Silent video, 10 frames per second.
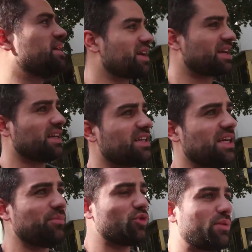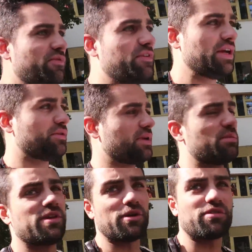da kann ich jedem nur empfehlen und da
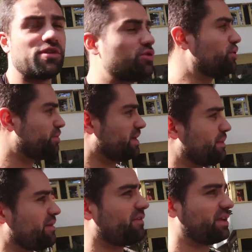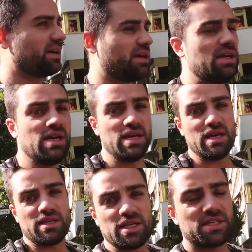bin ich auch so der Typ, ich habe einfach da
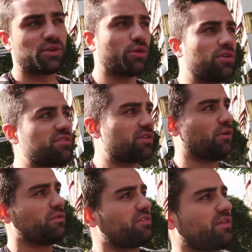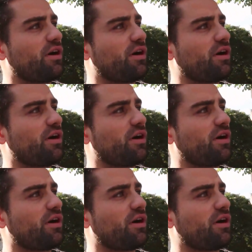nicht die größte Lust